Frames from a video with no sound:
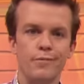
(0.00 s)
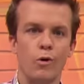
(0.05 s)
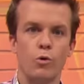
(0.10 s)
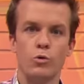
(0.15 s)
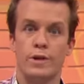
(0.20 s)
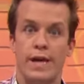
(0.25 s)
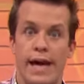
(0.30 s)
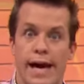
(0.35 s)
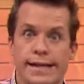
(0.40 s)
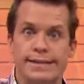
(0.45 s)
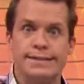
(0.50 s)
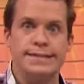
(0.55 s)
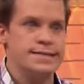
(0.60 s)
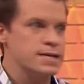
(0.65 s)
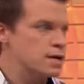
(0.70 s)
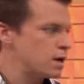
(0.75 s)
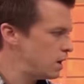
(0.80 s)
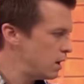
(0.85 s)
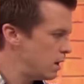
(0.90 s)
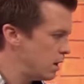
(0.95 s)
Und
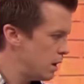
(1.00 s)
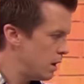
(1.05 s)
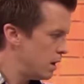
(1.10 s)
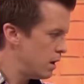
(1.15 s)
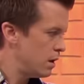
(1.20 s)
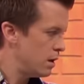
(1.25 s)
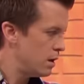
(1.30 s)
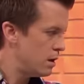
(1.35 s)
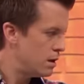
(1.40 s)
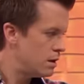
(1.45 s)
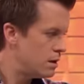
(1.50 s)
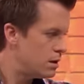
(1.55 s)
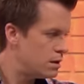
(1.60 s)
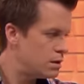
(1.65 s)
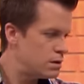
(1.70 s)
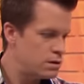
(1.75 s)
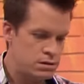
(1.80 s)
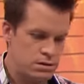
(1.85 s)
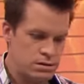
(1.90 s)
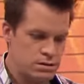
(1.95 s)
jetzt? Ach,
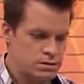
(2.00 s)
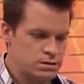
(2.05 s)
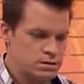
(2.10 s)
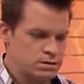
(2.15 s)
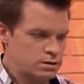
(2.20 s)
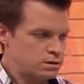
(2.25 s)
wir teilen